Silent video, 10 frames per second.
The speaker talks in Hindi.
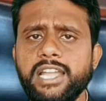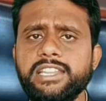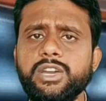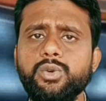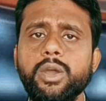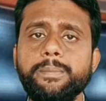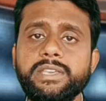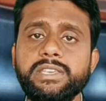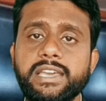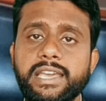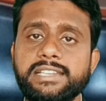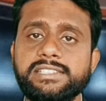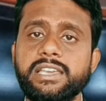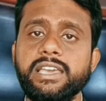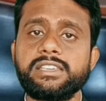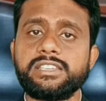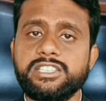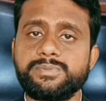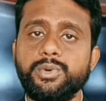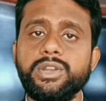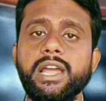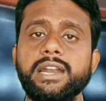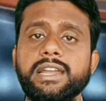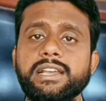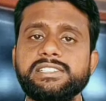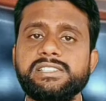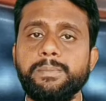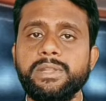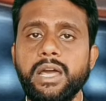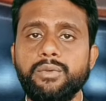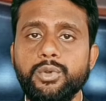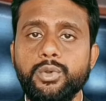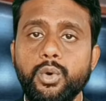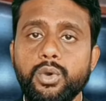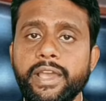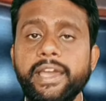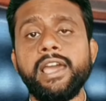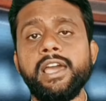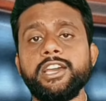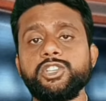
जानते हुए भी ये कह सकें कि इस पूरी घटना के जिम्मेदार वो लोग हैं